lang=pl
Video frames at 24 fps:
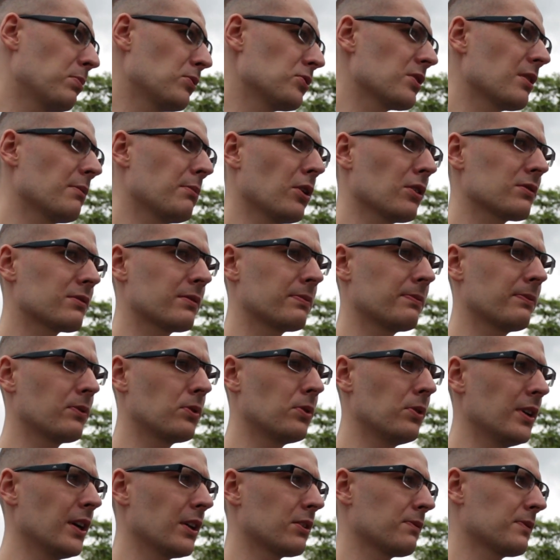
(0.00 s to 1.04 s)
pójdzie moc w
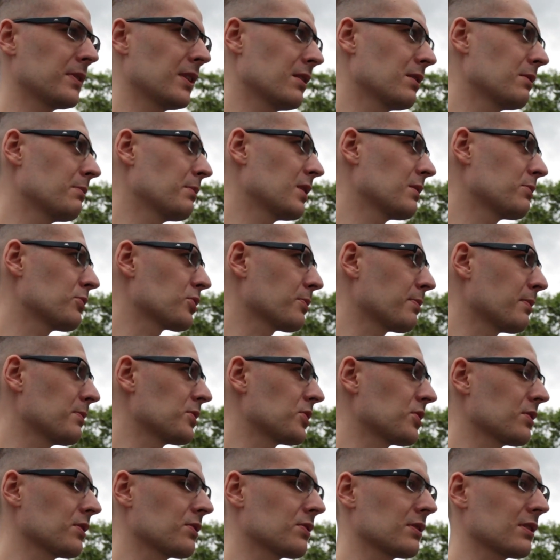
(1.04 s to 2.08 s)
górę, to wtedy no, będę musiał
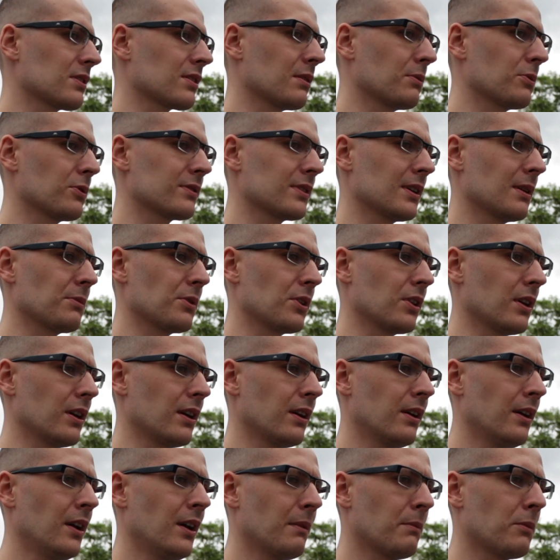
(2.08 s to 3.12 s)
pomyśleć coś nad hamulcami, mhm. nie?